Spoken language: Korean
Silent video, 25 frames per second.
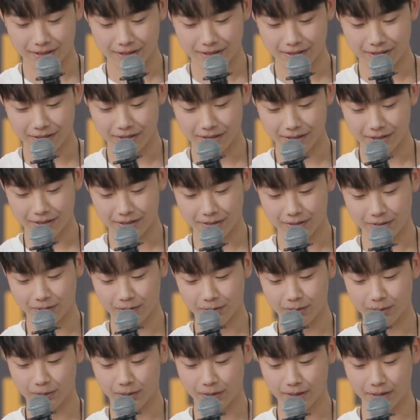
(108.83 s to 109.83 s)
그렇다고
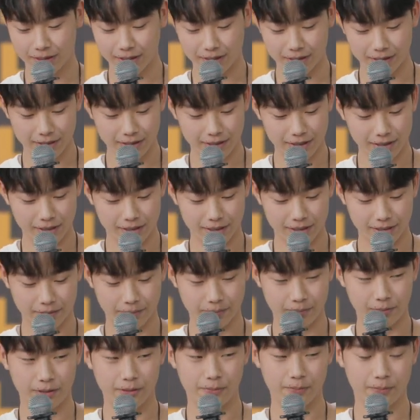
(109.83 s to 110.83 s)
용기가 있는 자가
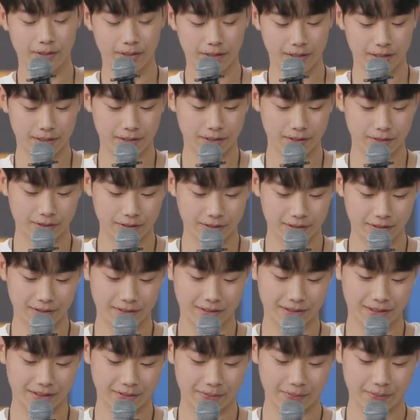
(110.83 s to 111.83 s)
미인만 가질 수 있는 건
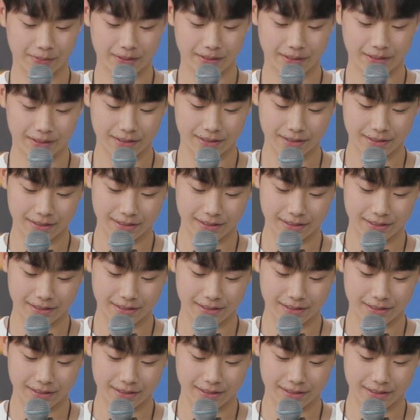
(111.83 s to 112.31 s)
아닙니다.